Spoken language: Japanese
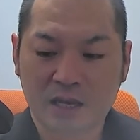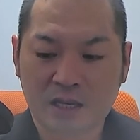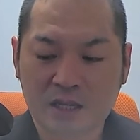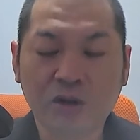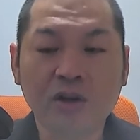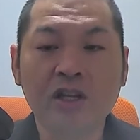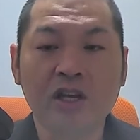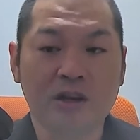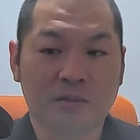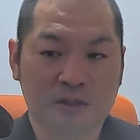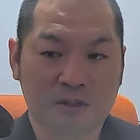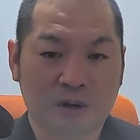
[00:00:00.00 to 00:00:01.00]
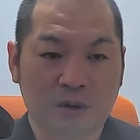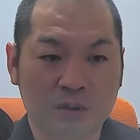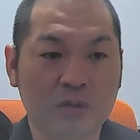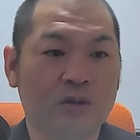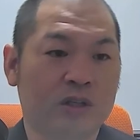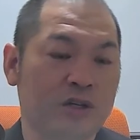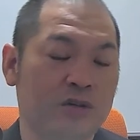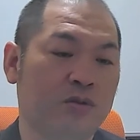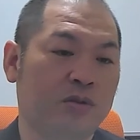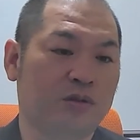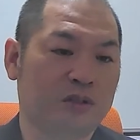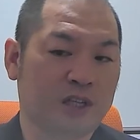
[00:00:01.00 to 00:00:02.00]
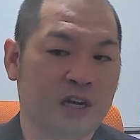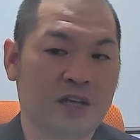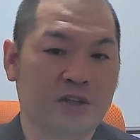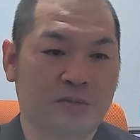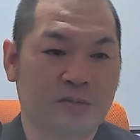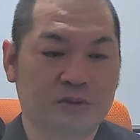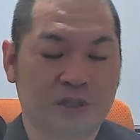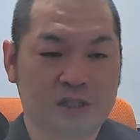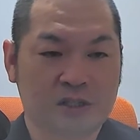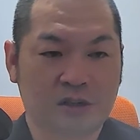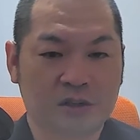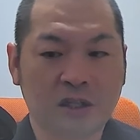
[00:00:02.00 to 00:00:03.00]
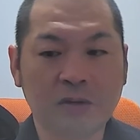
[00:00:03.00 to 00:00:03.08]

一人でいればそれはほとんど聞くことってないと思うんですけど、